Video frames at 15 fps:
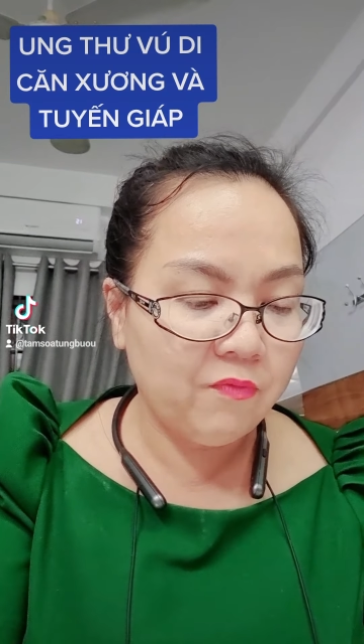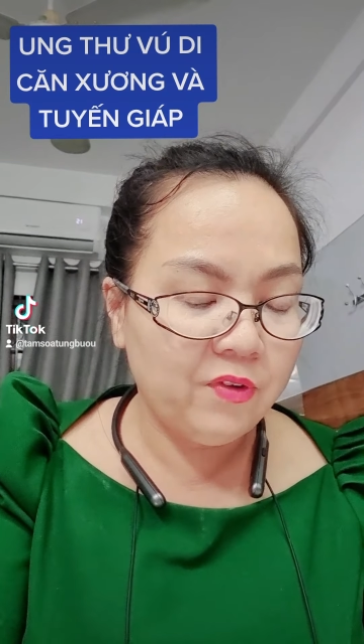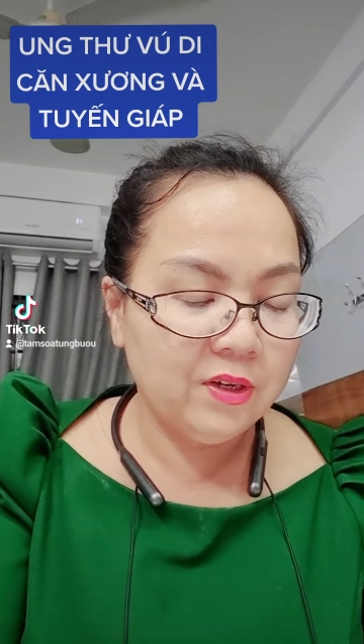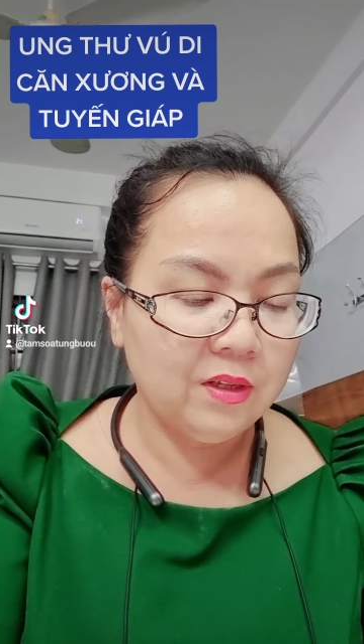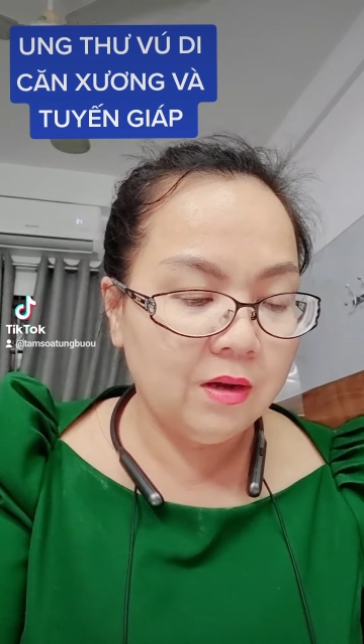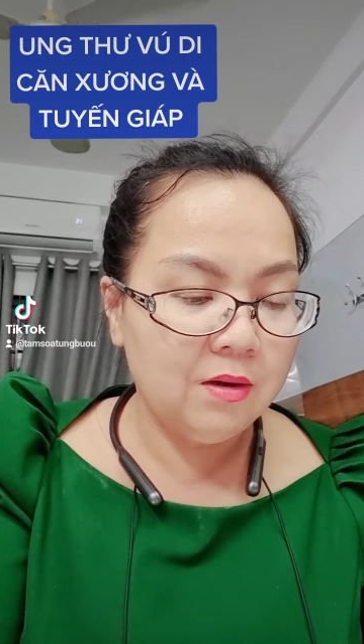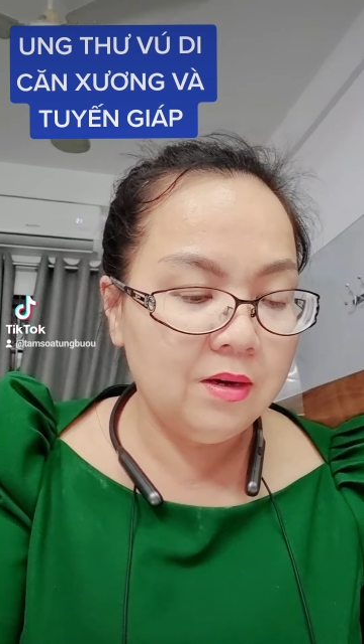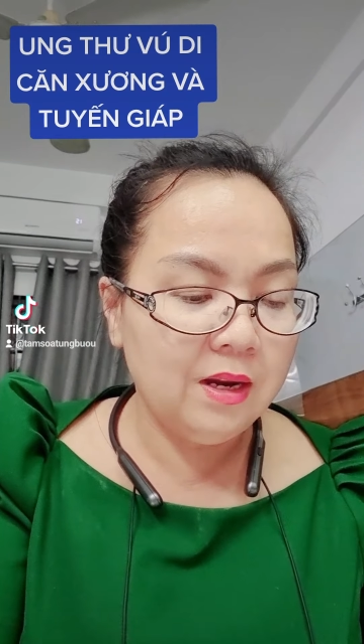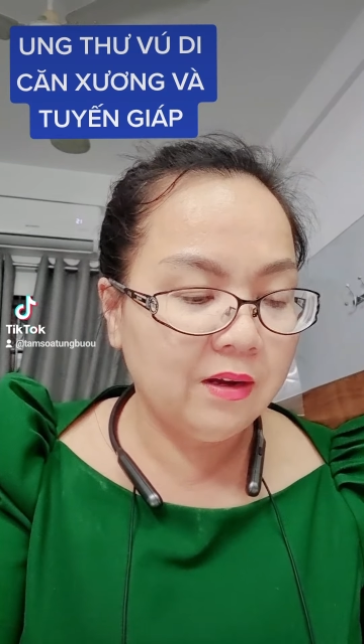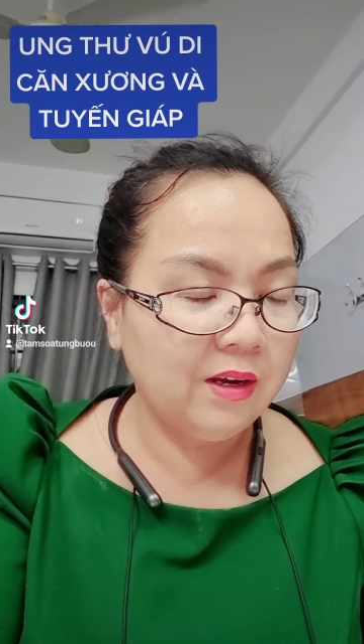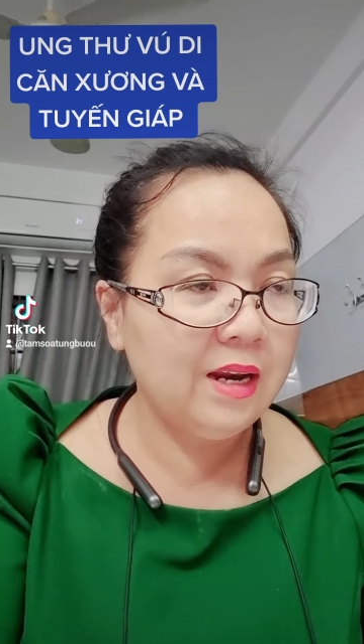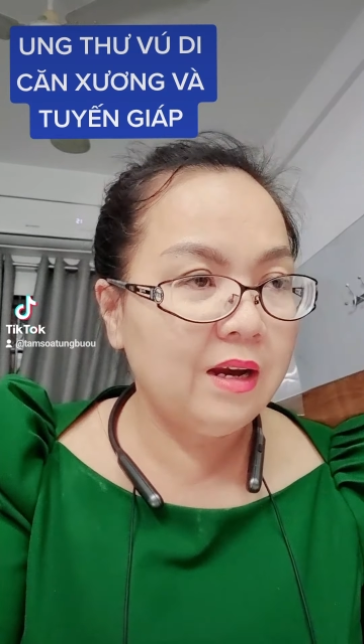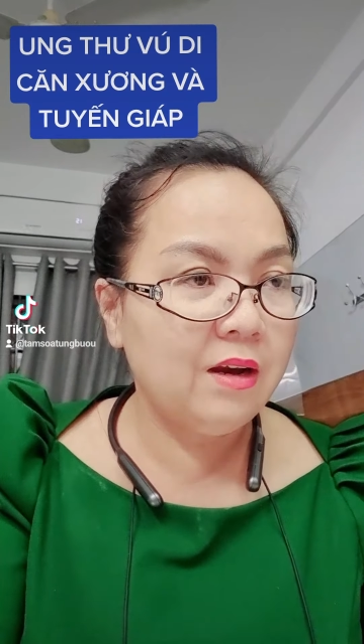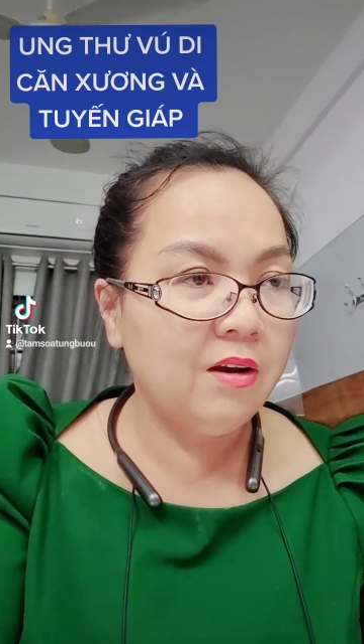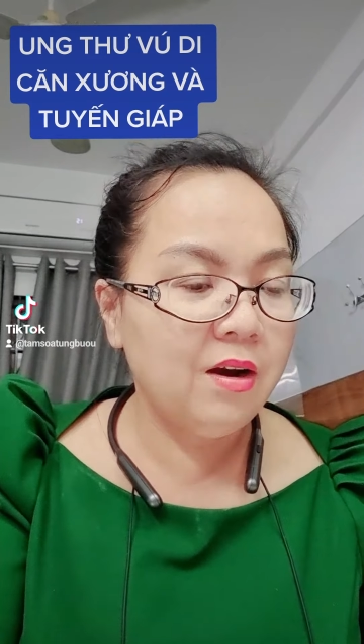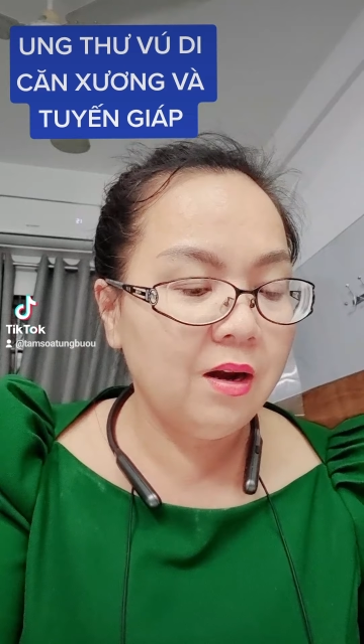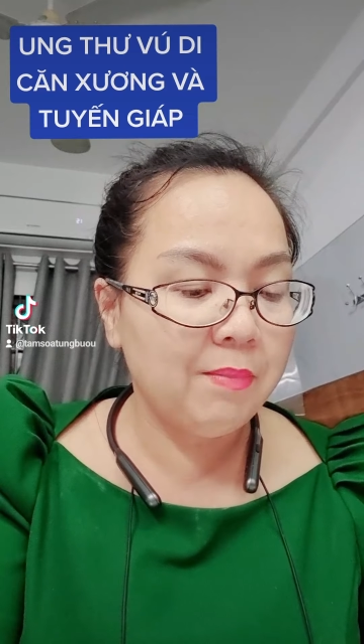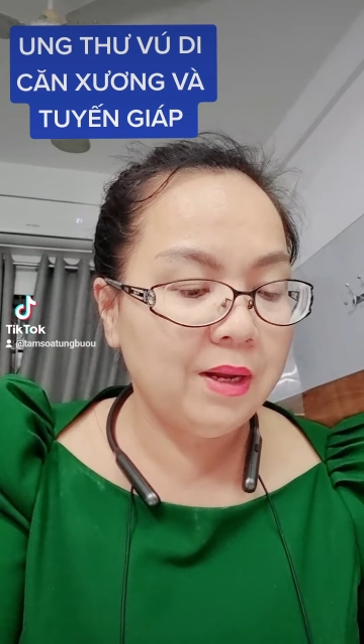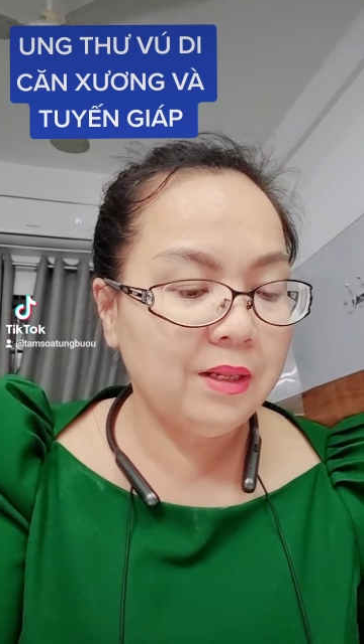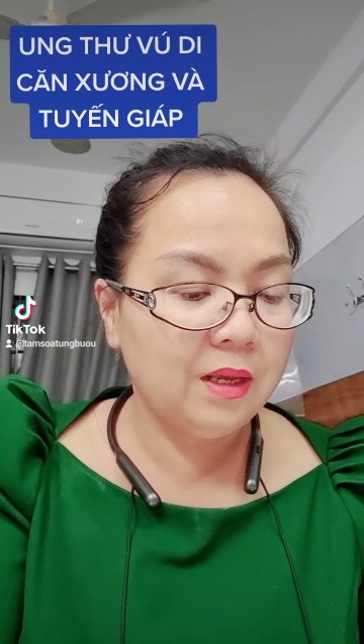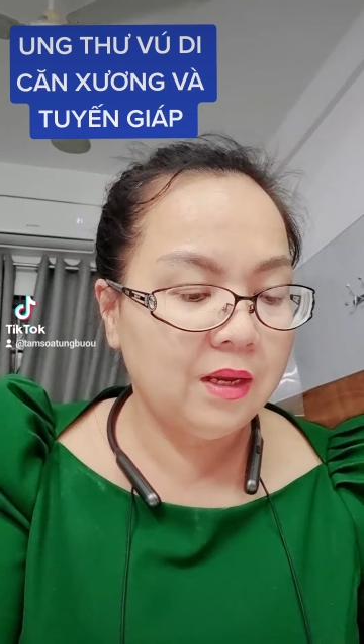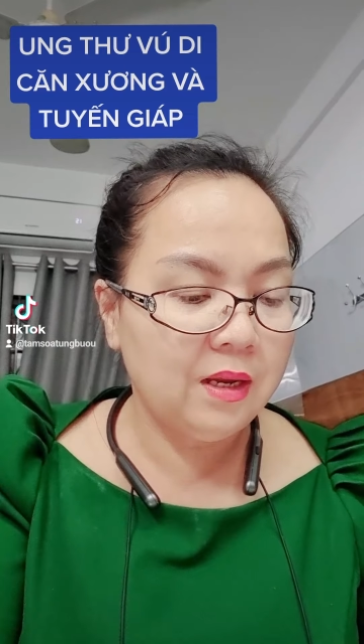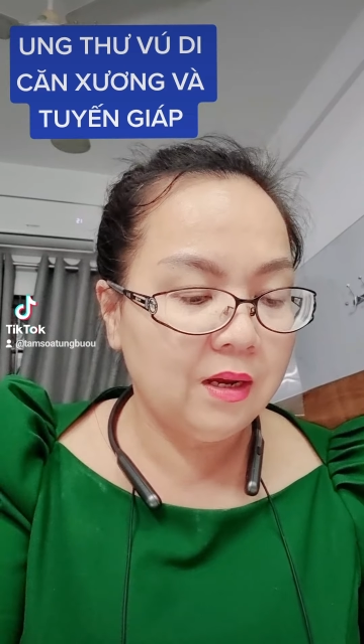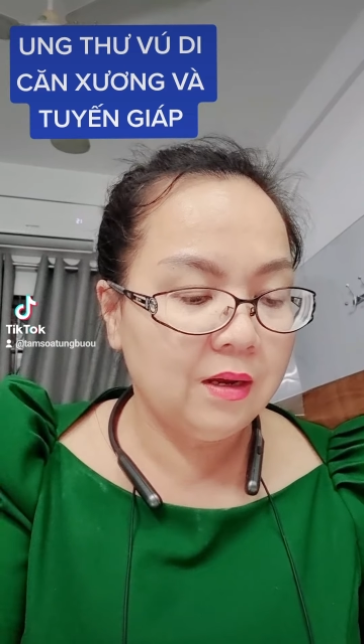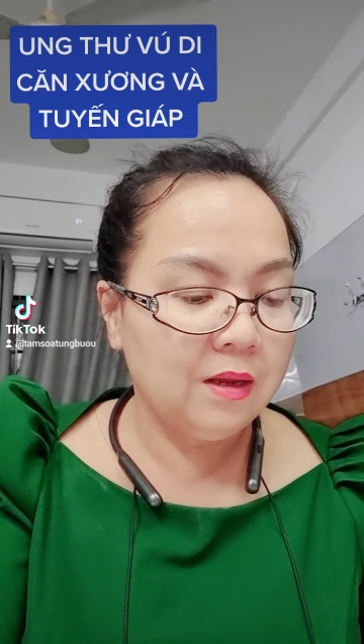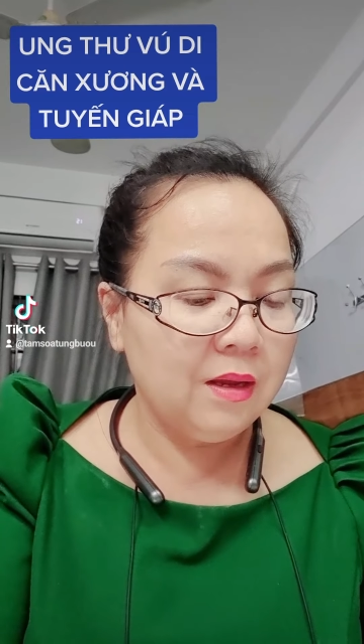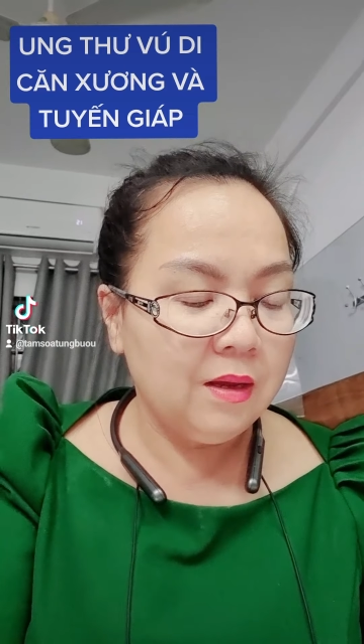phân tử nè cái này nó rất là mắc tiền